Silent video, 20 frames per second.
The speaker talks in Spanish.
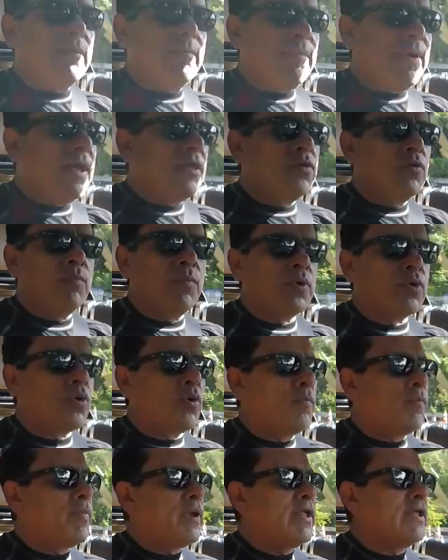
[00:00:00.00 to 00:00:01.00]
tapado por
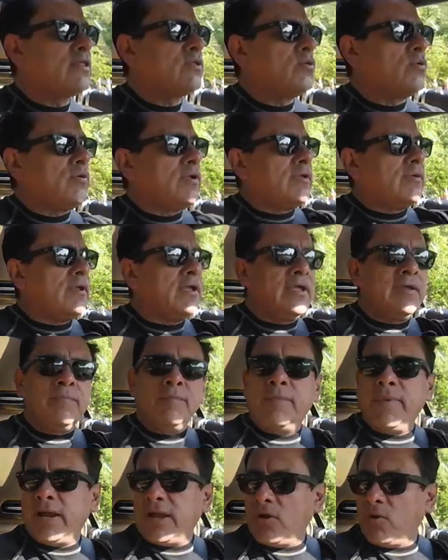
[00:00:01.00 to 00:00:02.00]
completo eh,
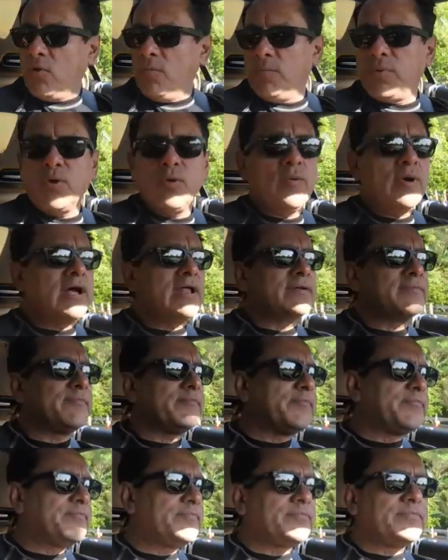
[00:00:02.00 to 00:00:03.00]
para comprobar
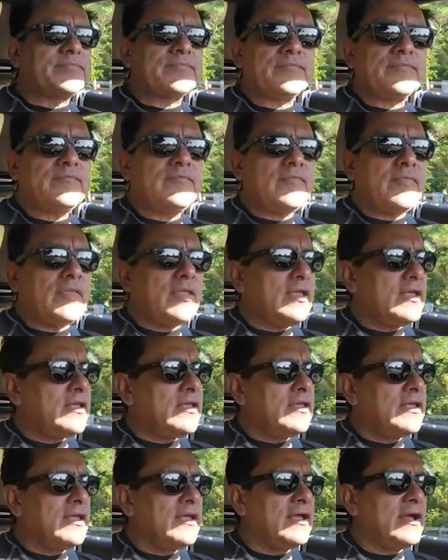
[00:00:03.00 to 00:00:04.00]

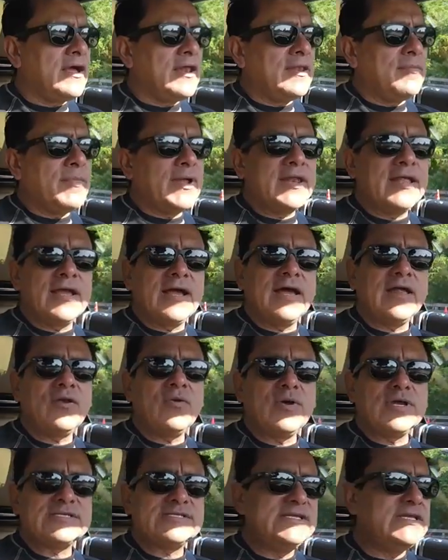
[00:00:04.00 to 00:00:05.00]
que al
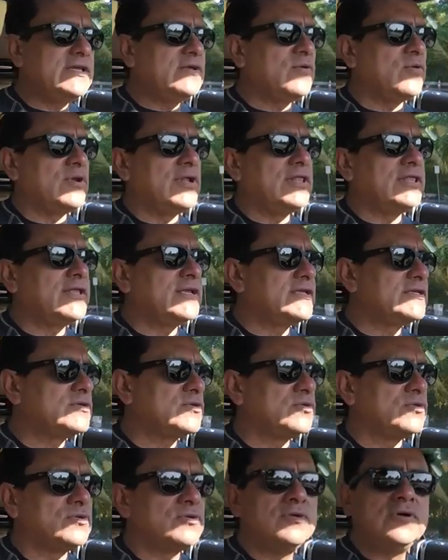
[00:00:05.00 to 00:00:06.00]
manejarlo así, con el
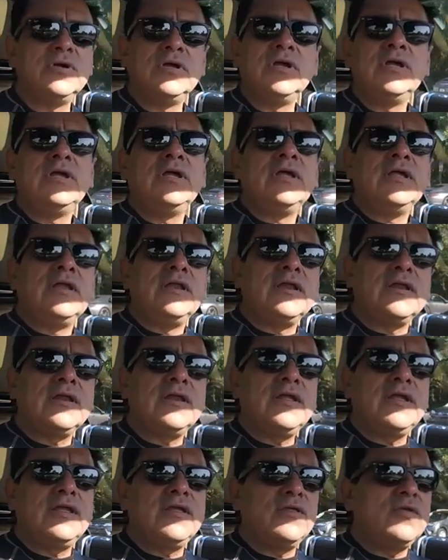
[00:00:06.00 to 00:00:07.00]
techo
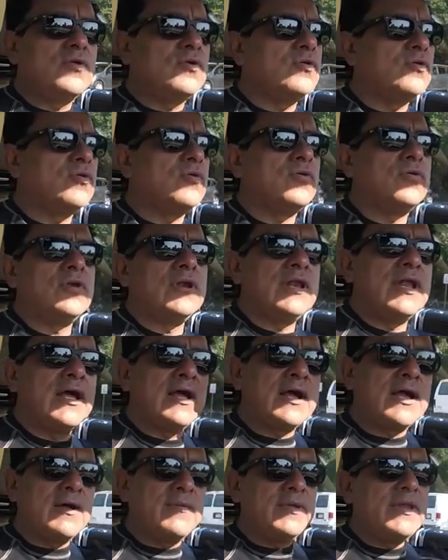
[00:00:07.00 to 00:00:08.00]
rígido, con
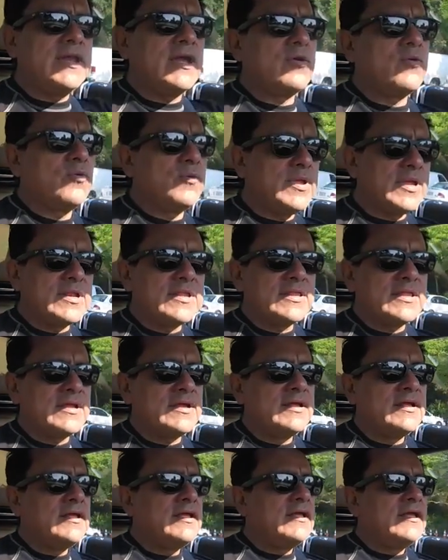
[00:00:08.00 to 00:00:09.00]
la cabina cubierta,